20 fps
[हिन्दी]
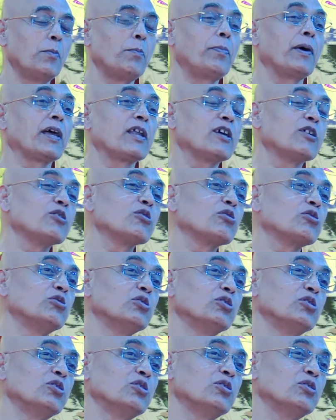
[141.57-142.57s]
परंतु
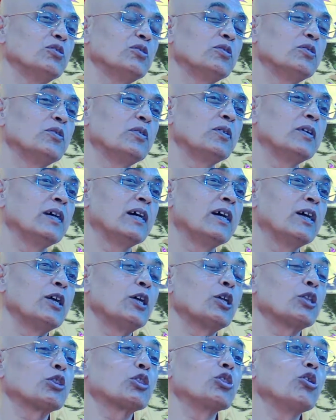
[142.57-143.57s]

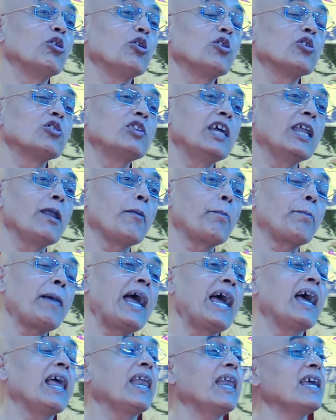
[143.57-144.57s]
दो दिन
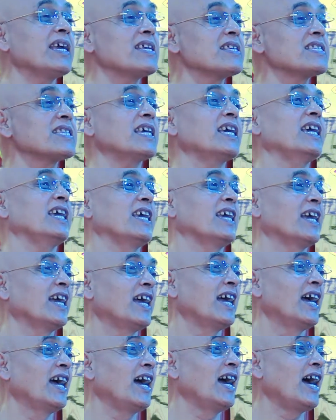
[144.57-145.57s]
पहले से
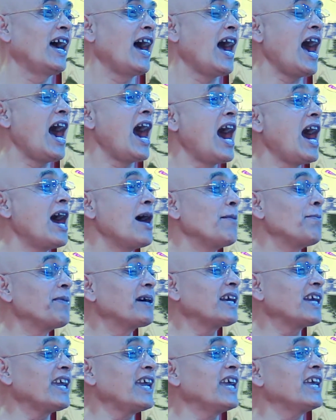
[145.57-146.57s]

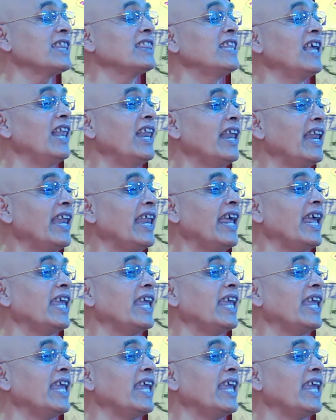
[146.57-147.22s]
आपके दिल ने